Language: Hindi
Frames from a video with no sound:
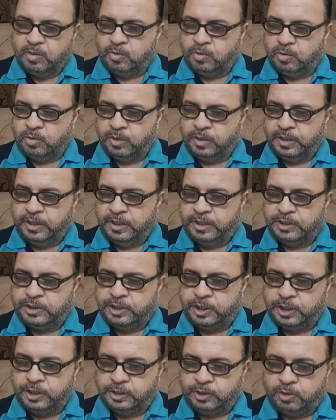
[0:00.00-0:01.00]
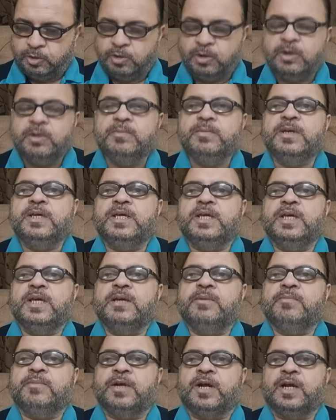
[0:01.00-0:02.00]
उन्होंने छतरोल भी की
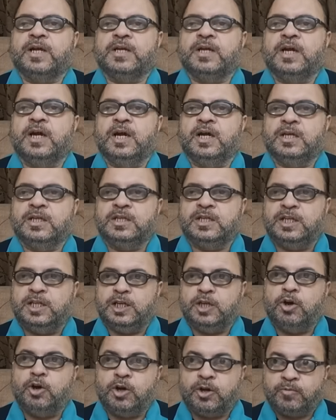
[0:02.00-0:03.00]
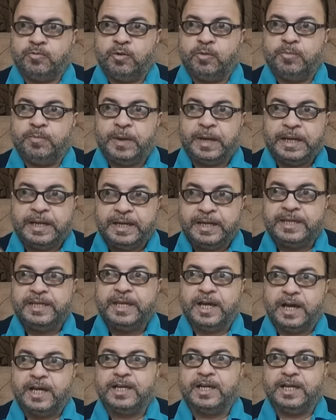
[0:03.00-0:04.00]
इमरान ख़ान की और वो पहले
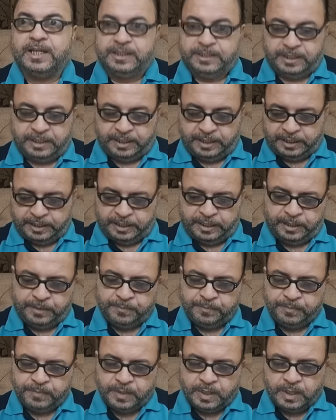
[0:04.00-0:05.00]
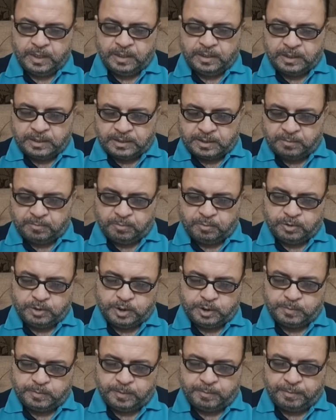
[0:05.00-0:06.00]
क्या कहते रहे ये सब
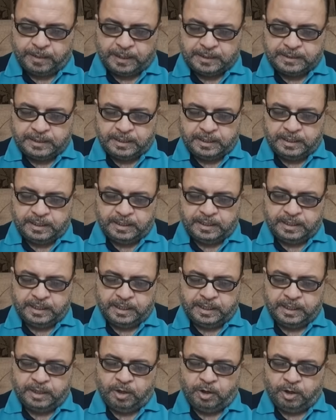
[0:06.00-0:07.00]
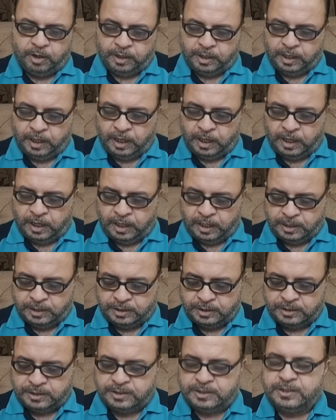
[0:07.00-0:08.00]
कुछ इस पे बात करनी है और
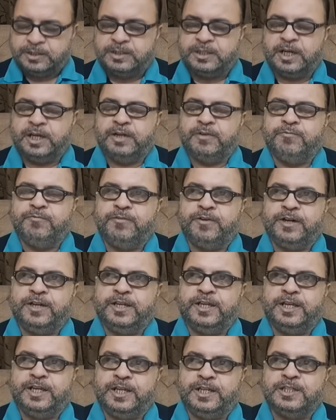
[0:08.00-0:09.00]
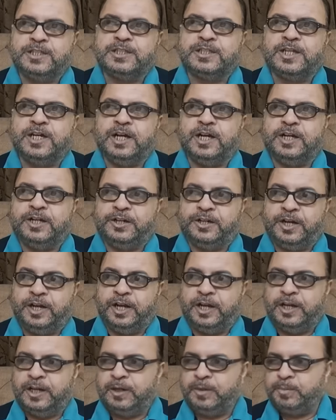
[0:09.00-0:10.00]
आज साइफर केस का
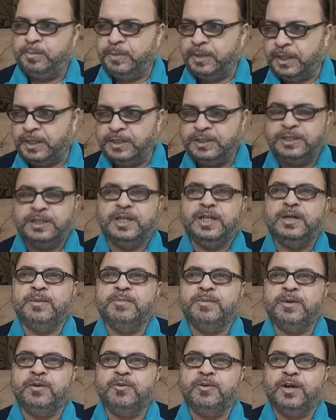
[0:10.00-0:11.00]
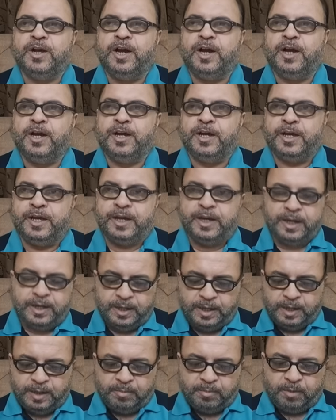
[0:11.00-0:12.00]
ट्रायल फिर जेल में हो रहा है
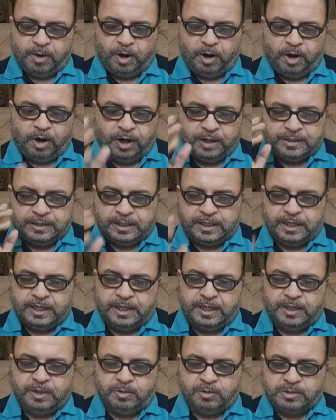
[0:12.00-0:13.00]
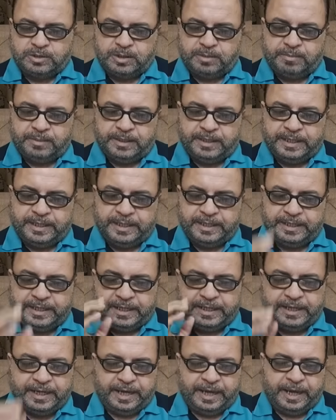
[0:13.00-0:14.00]
बहुत ही यूँ समझ लें
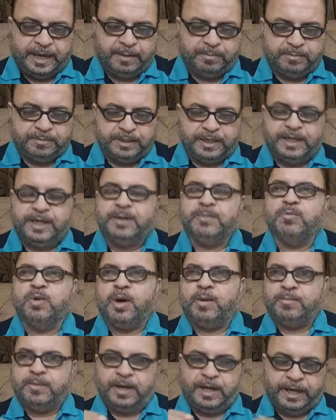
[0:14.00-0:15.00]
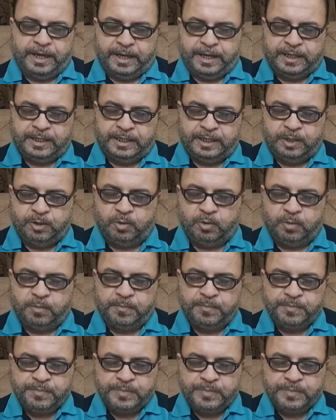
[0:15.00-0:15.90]
कि ये अहम तरीन मामला है क्यों